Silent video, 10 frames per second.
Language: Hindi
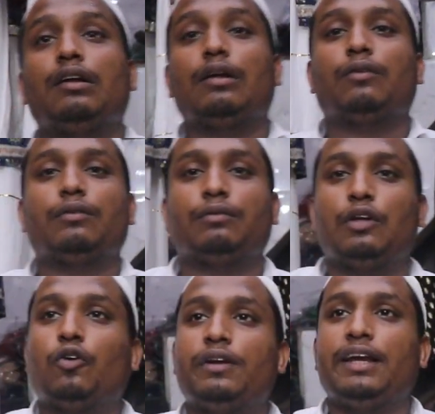आपसे क्या
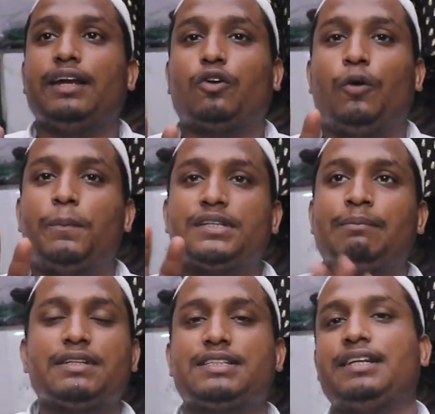देखो नहीं कॉम्पिटिशन
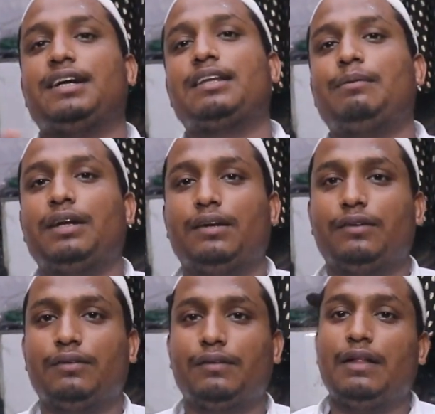हम कैसे नहीं करते भाई
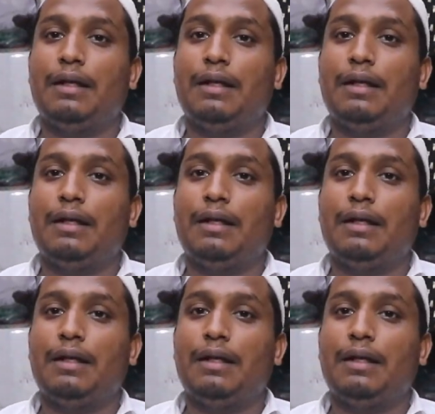जी जी